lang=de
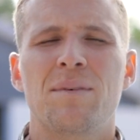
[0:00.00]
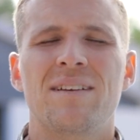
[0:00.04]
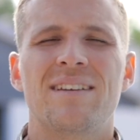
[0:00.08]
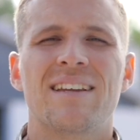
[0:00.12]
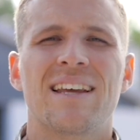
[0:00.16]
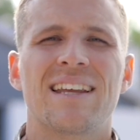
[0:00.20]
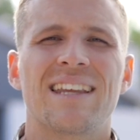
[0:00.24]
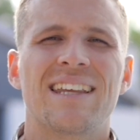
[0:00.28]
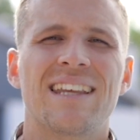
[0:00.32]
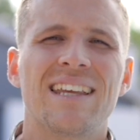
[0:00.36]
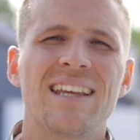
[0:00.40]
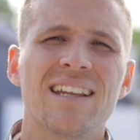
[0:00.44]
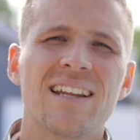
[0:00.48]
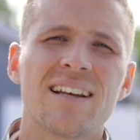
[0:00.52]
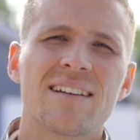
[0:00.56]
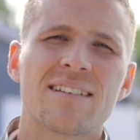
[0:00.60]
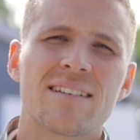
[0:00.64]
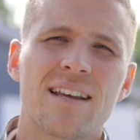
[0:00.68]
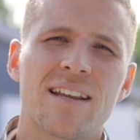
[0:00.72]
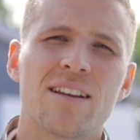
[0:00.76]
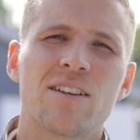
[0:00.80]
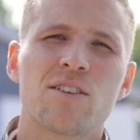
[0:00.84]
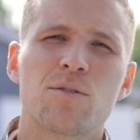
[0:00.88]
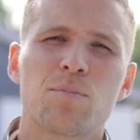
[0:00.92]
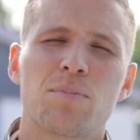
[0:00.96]
mit der jeder
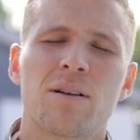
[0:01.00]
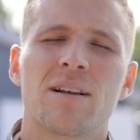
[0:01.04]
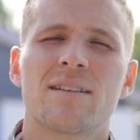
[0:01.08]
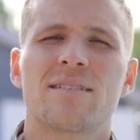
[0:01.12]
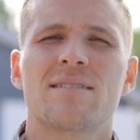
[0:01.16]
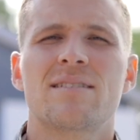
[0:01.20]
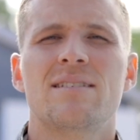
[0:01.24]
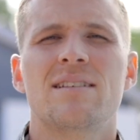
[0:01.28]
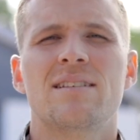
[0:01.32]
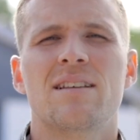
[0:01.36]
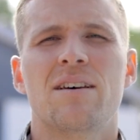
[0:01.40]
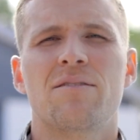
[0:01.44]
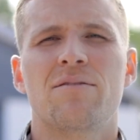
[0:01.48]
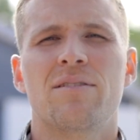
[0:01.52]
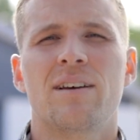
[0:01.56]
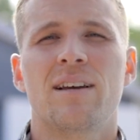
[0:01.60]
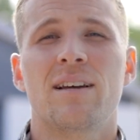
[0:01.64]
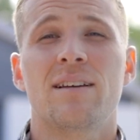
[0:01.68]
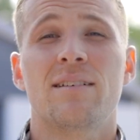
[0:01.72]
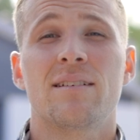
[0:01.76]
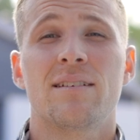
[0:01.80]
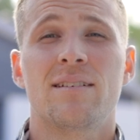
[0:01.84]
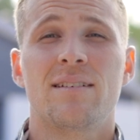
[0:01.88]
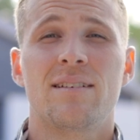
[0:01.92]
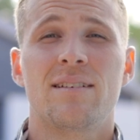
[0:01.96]
Tennisplatz dieser Welt